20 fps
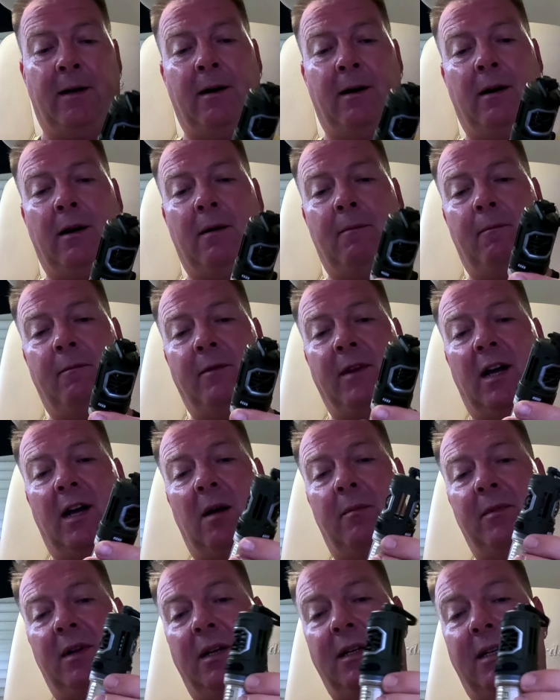Ähm, wir
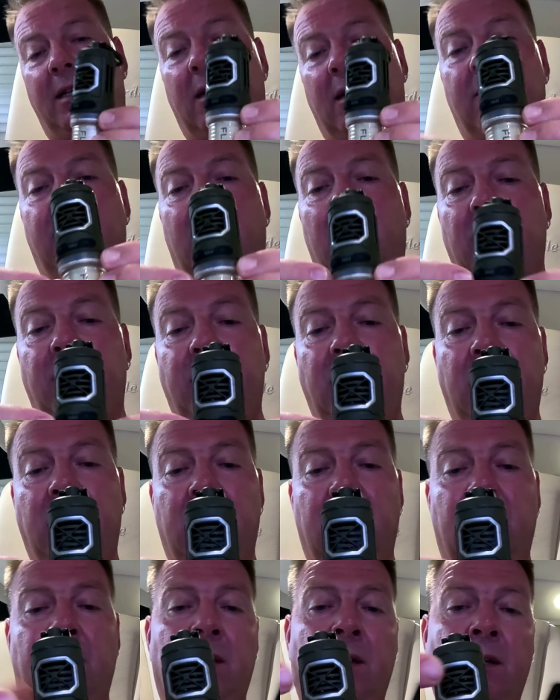haben dann hier quasi
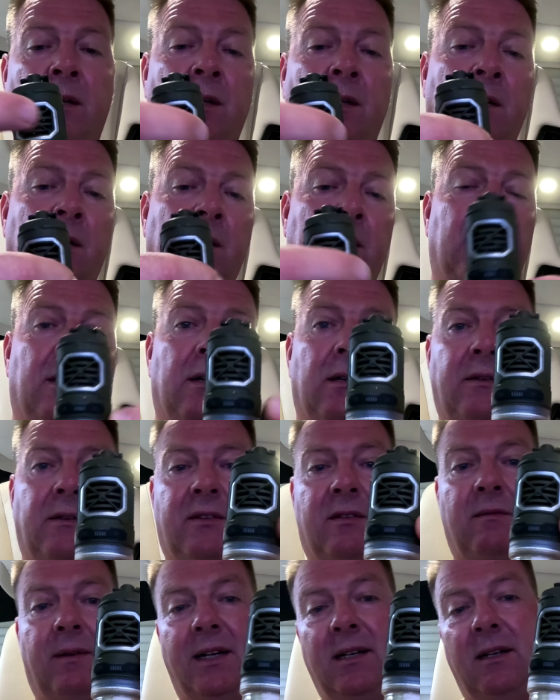äh,
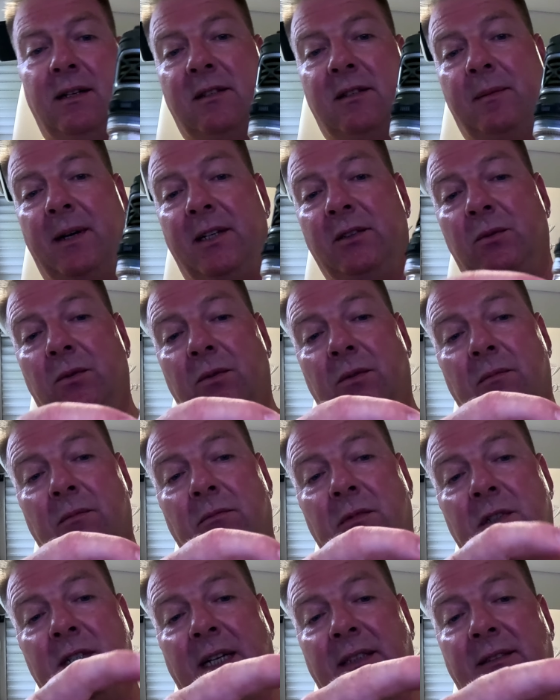zwei, zwei so
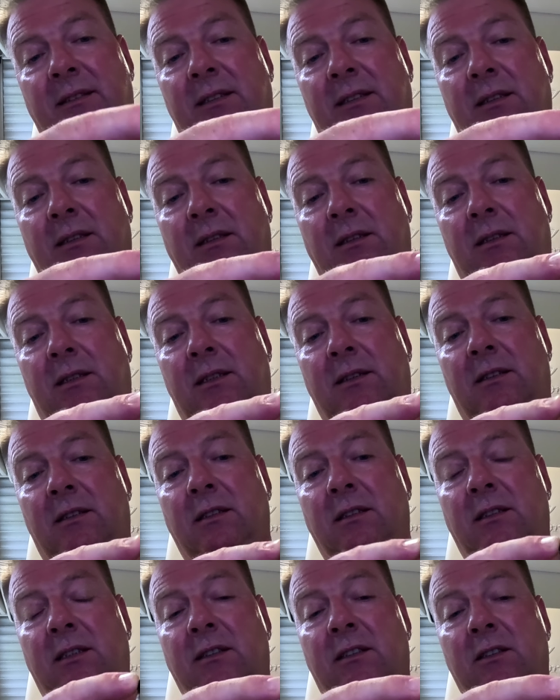Taster, die
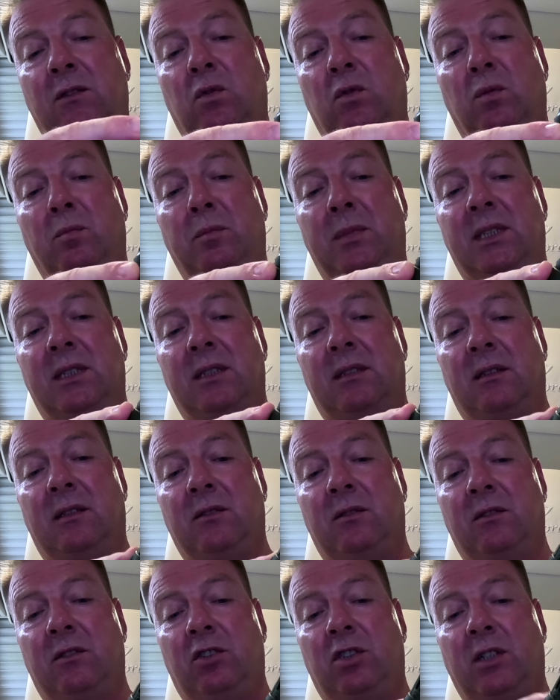sind, die sind gummiert,
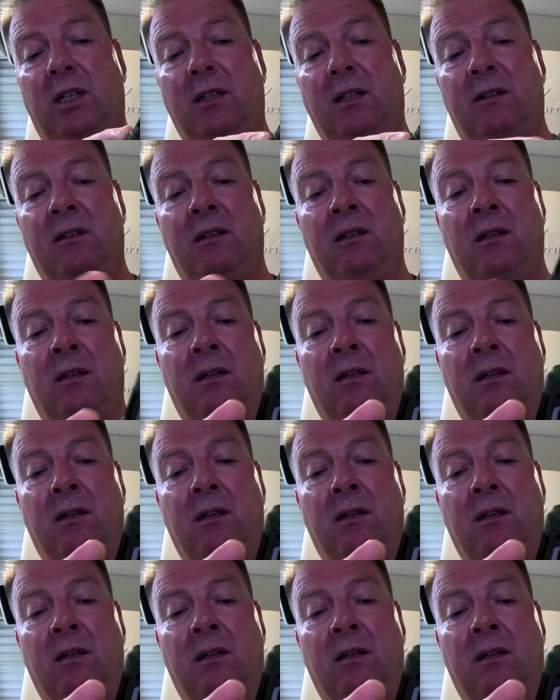also es scheint,